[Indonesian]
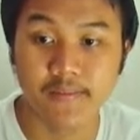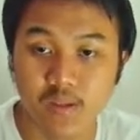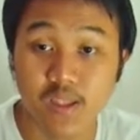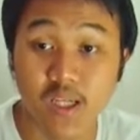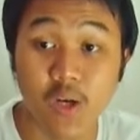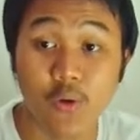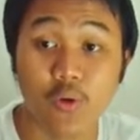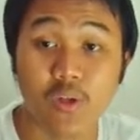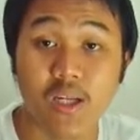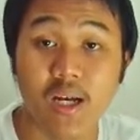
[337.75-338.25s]

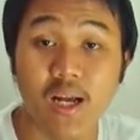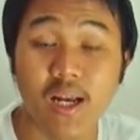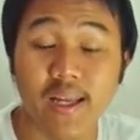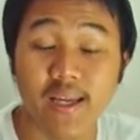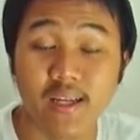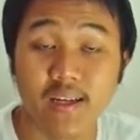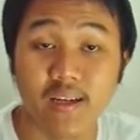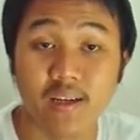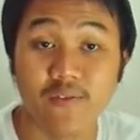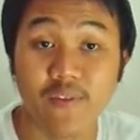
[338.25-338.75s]
Kalau kita
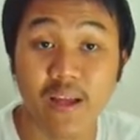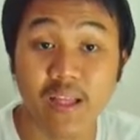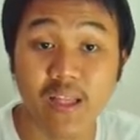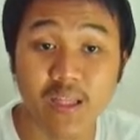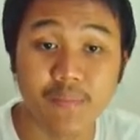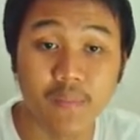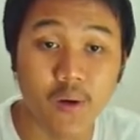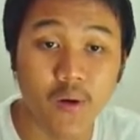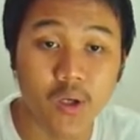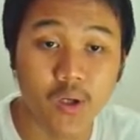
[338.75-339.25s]
klik
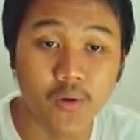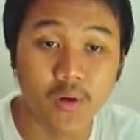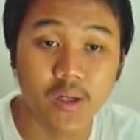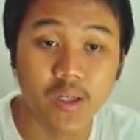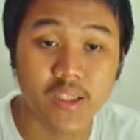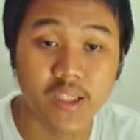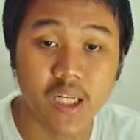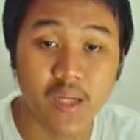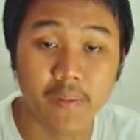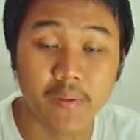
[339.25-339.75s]
Phantom kawan-kawan
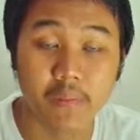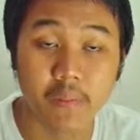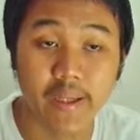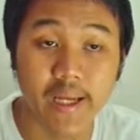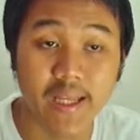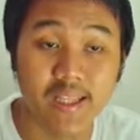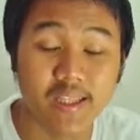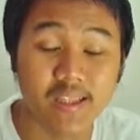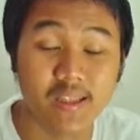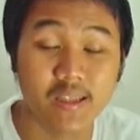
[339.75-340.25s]
kita dapat
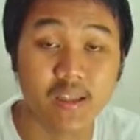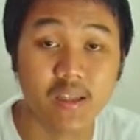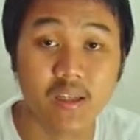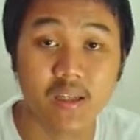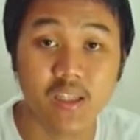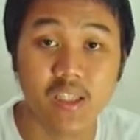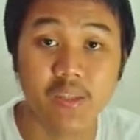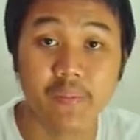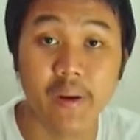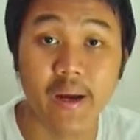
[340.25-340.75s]
melihat
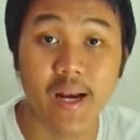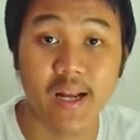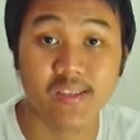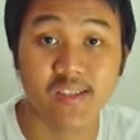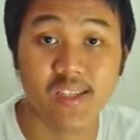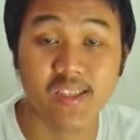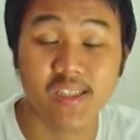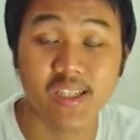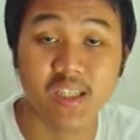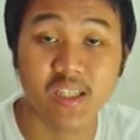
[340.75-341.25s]
di mana
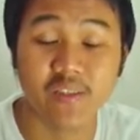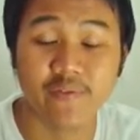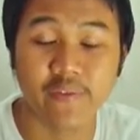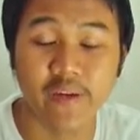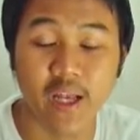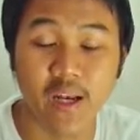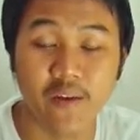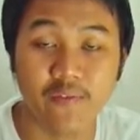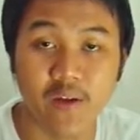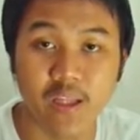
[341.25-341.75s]
saja
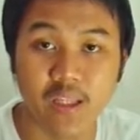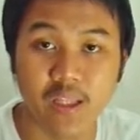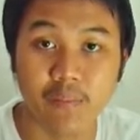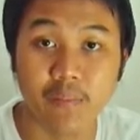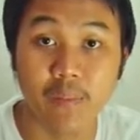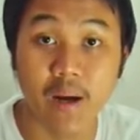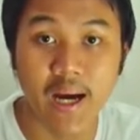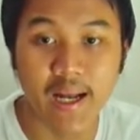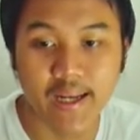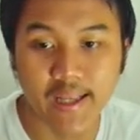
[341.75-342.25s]
TVL Phantom
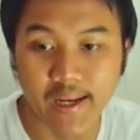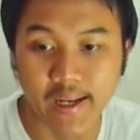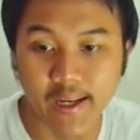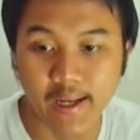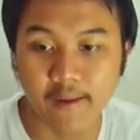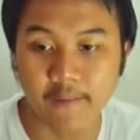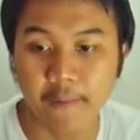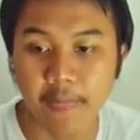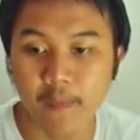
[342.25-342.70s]
mengalir ya.